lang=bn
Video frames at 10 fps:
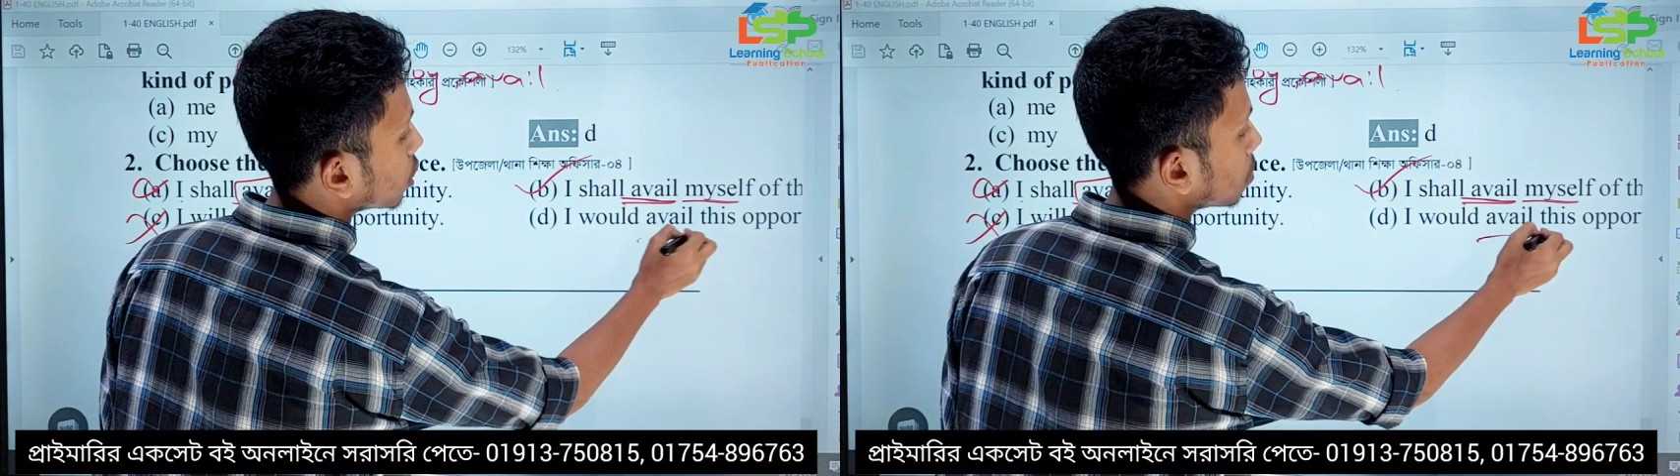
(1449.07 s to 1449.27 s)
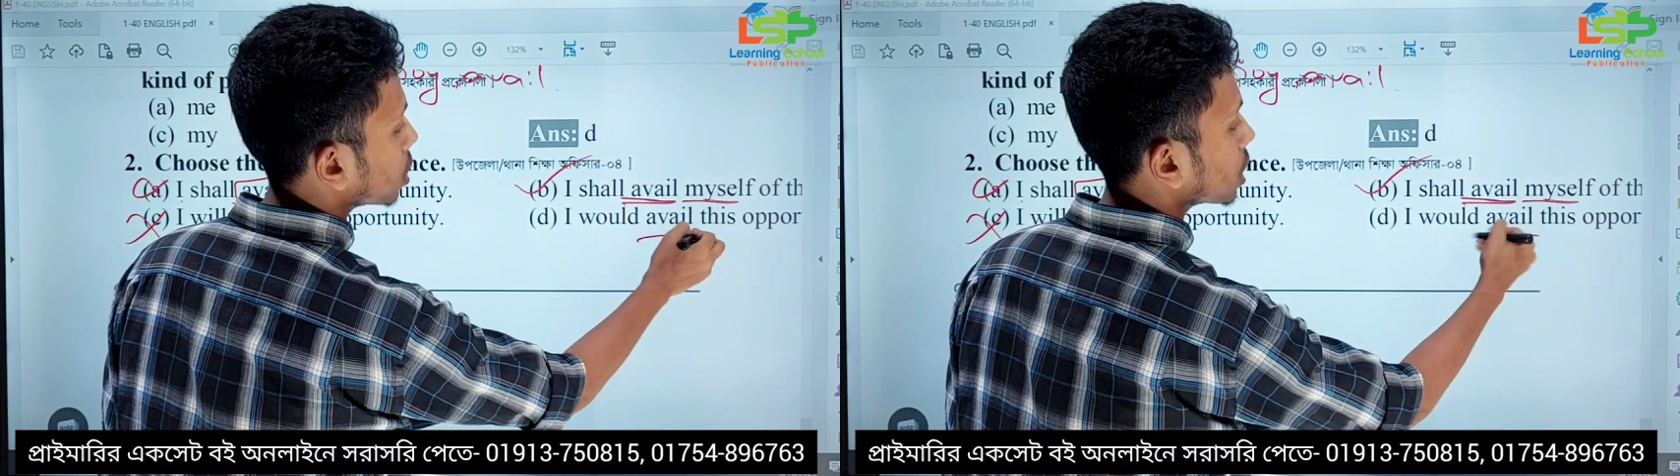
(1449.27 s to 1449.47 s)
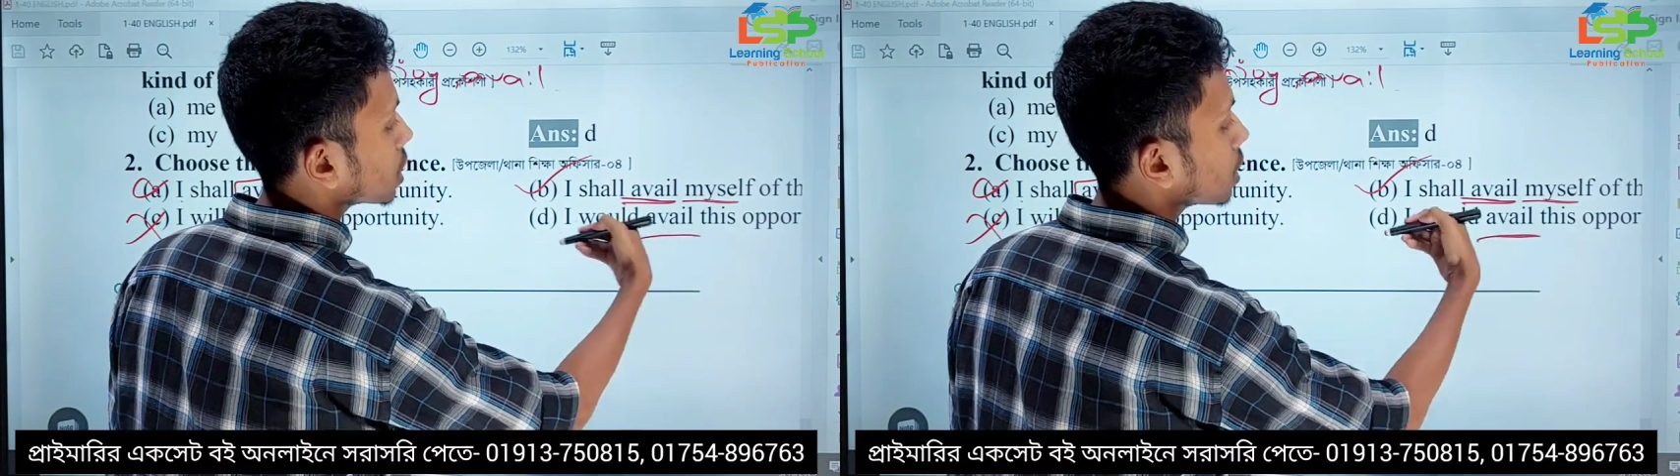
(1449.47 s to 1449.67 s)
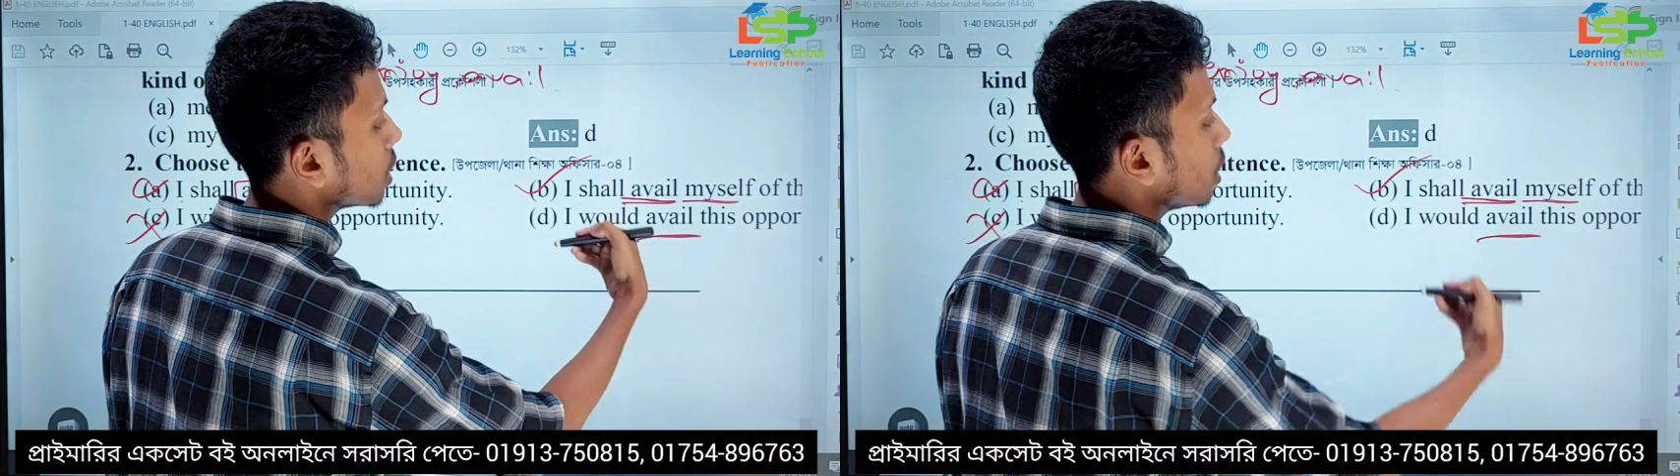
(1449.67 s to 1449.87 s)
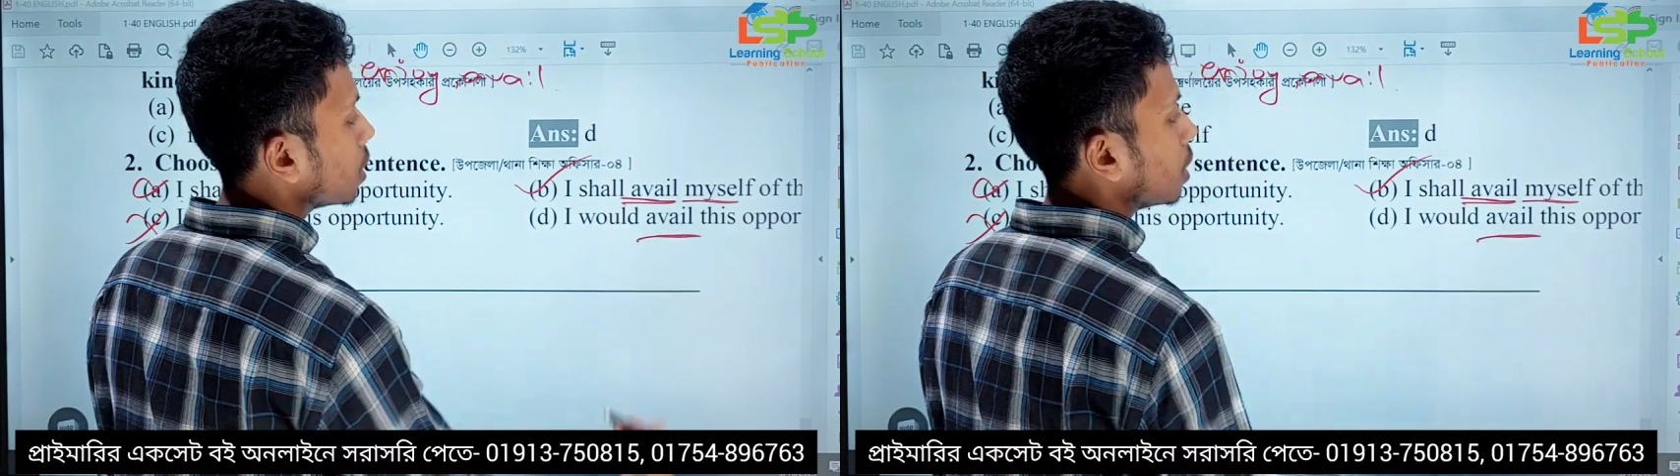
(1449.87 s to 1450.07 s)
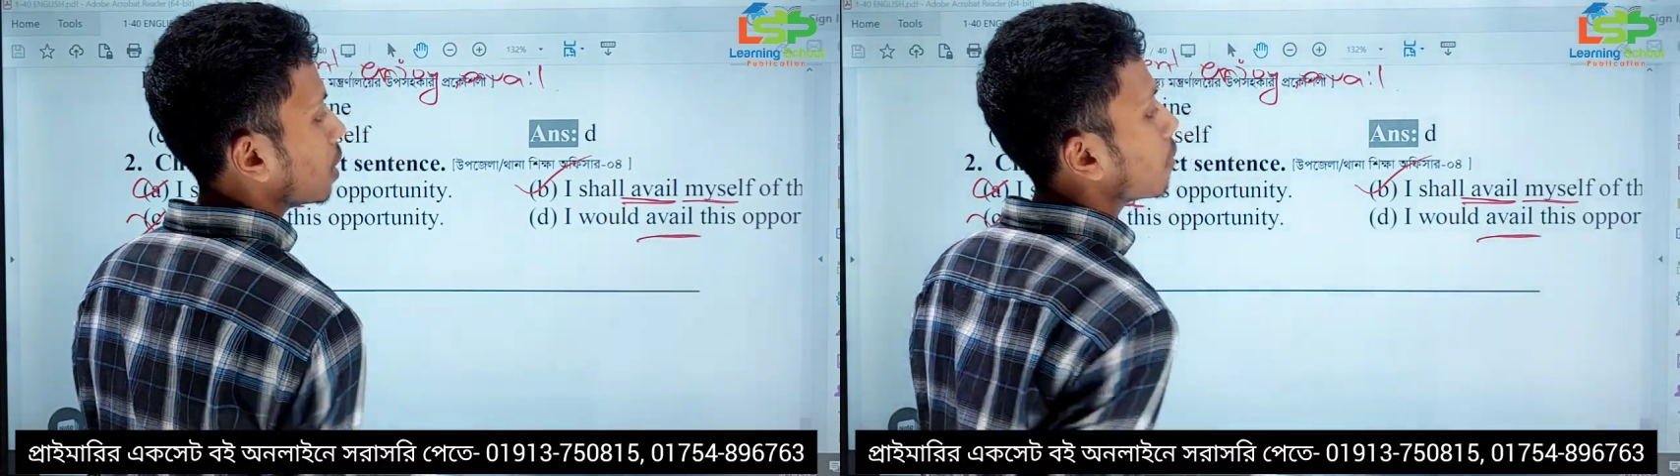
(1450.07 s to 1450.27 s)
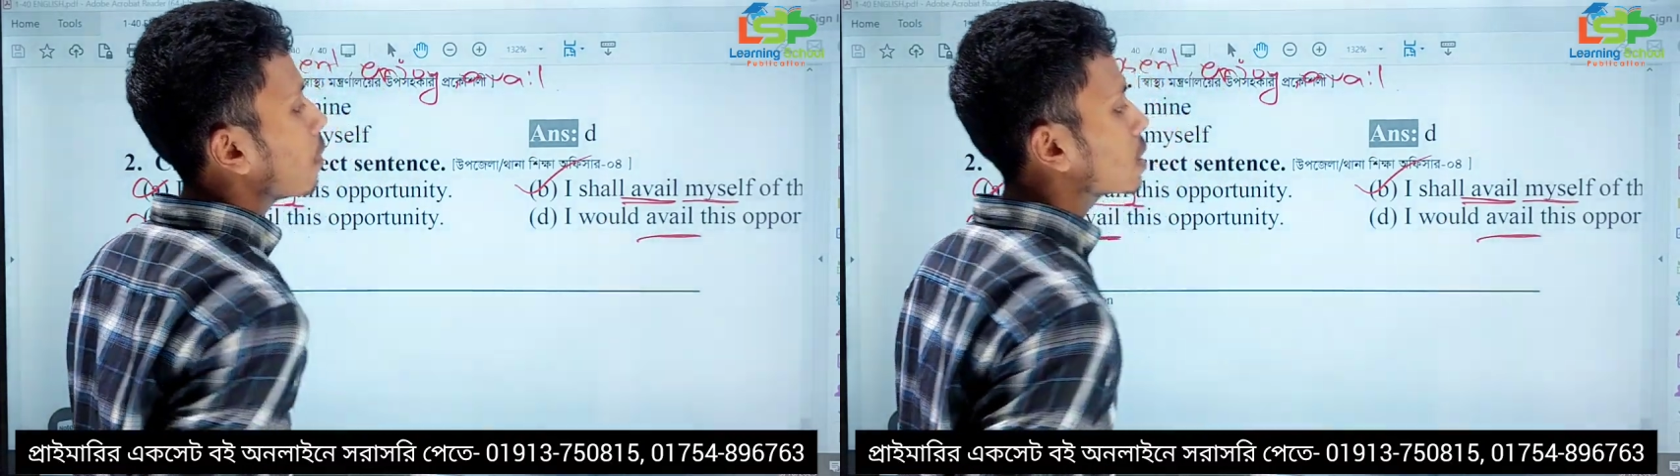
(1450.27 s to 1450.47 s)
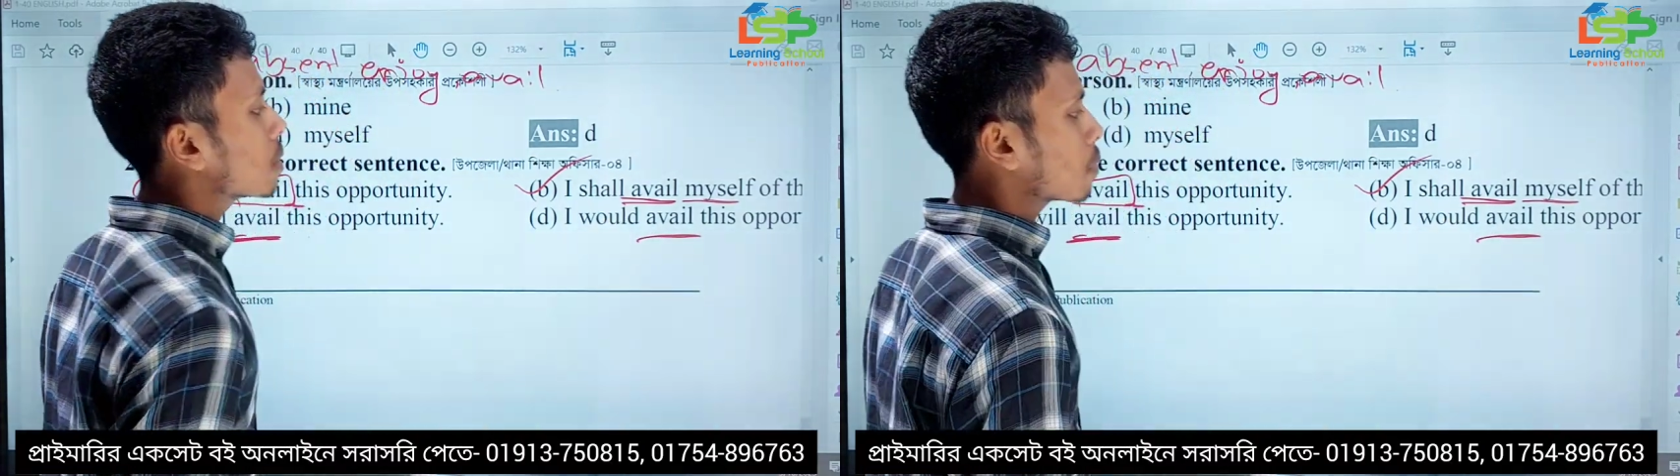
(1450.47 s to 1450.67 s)
শব্দটার সাথে
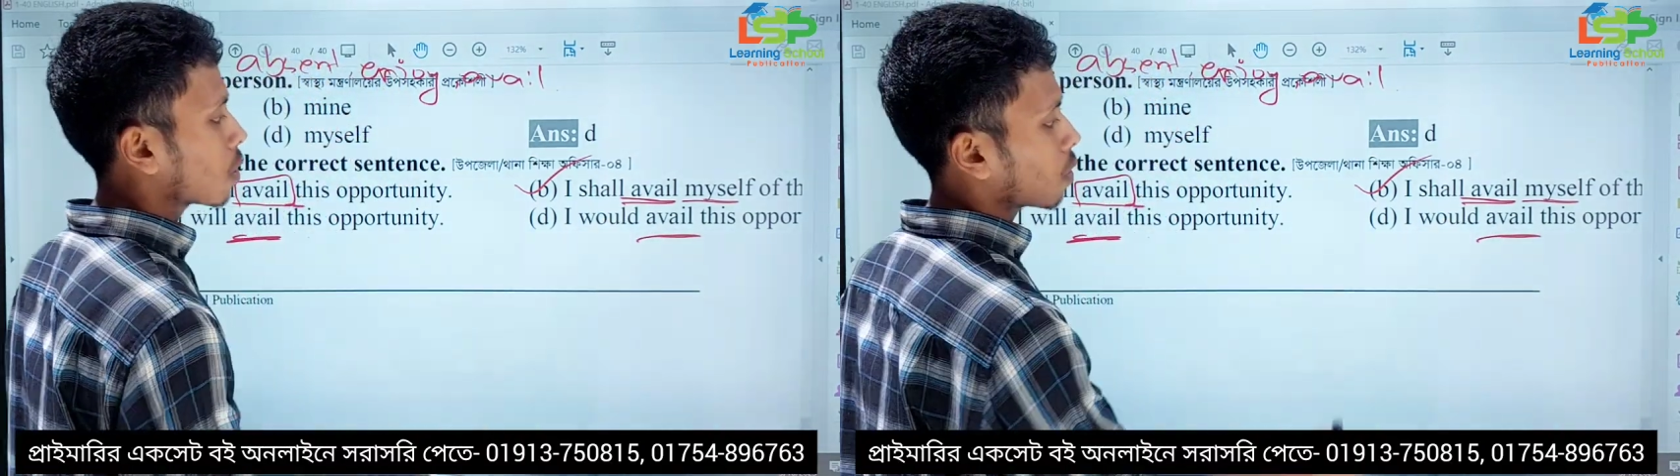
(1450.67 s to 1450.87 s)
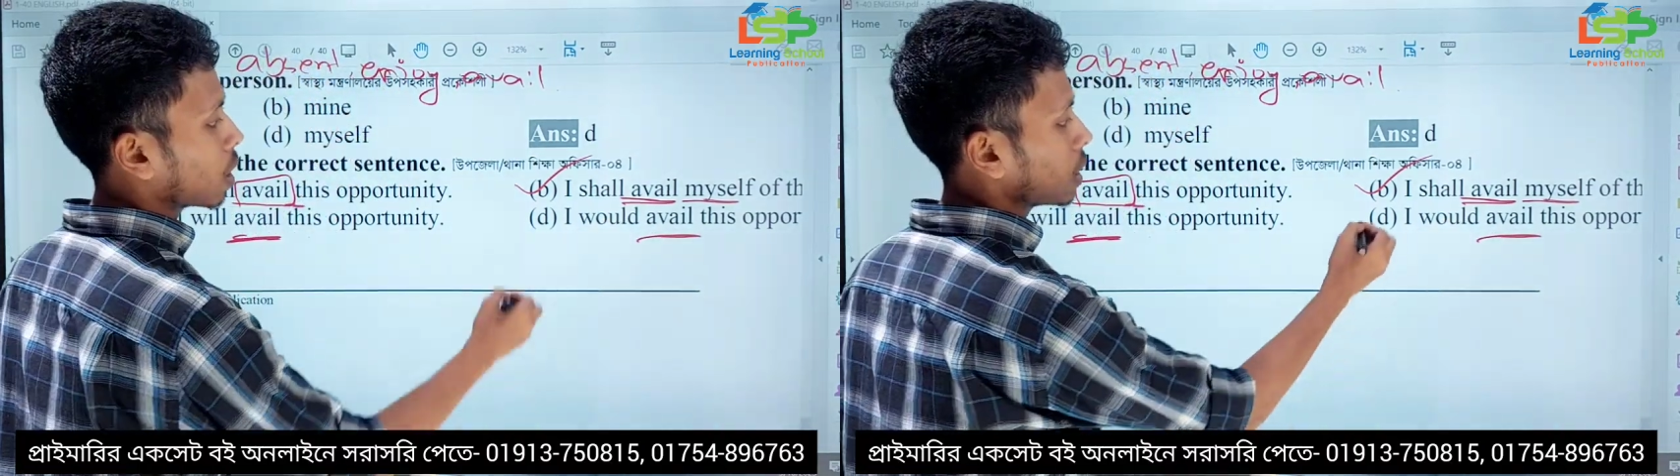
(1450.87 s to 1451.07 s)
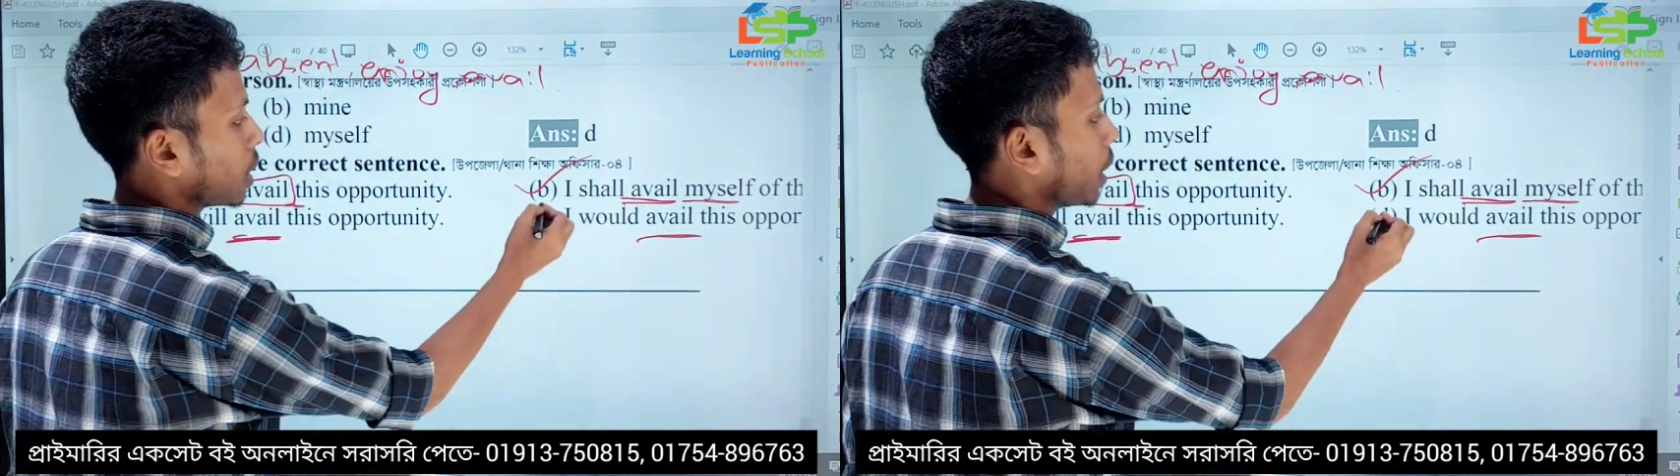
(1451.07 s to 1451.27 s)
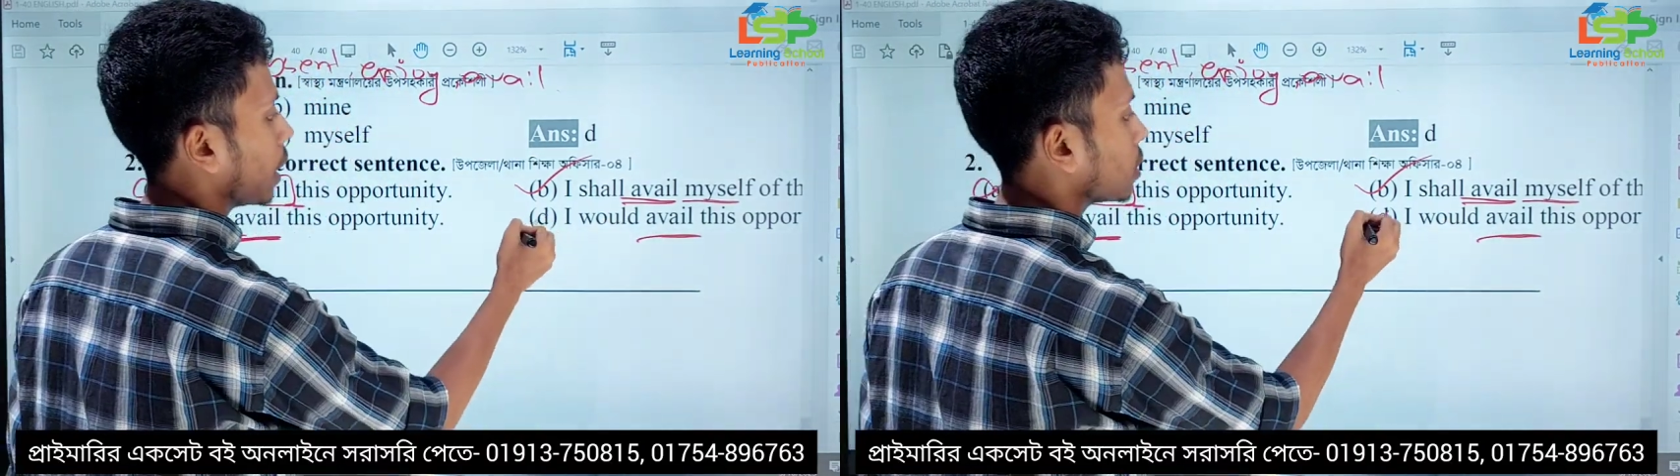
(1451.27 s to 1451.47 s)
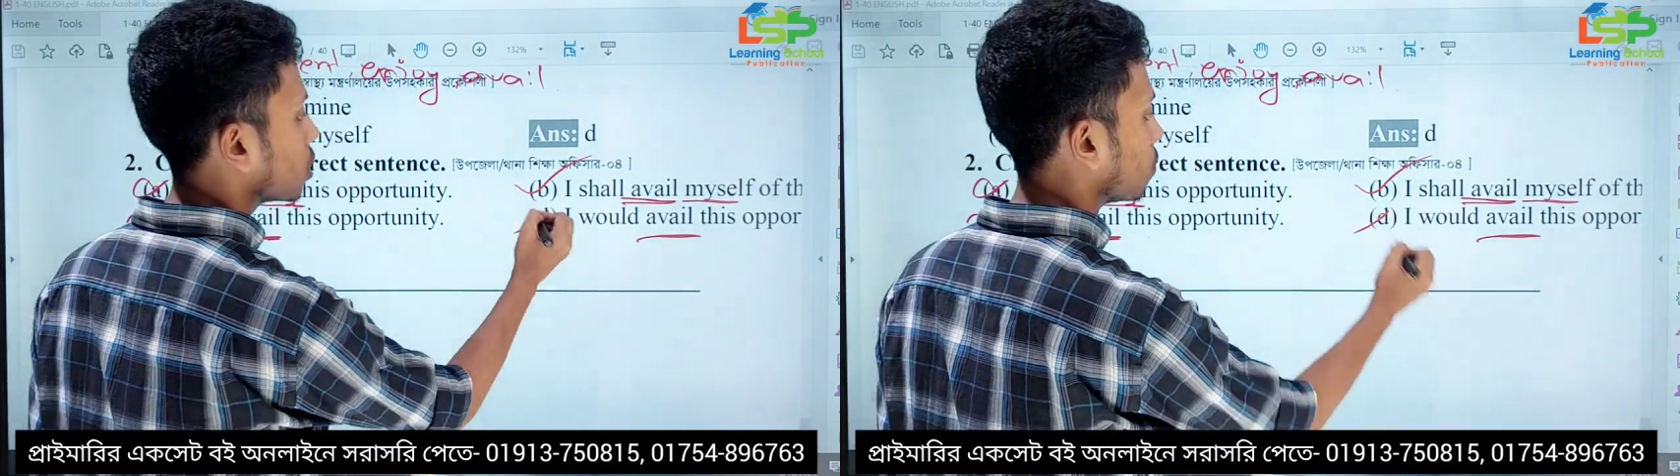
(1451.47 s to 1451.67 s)
রিফ্লেক্সিভ প্রণয়ন নাই তাহলে এইটাও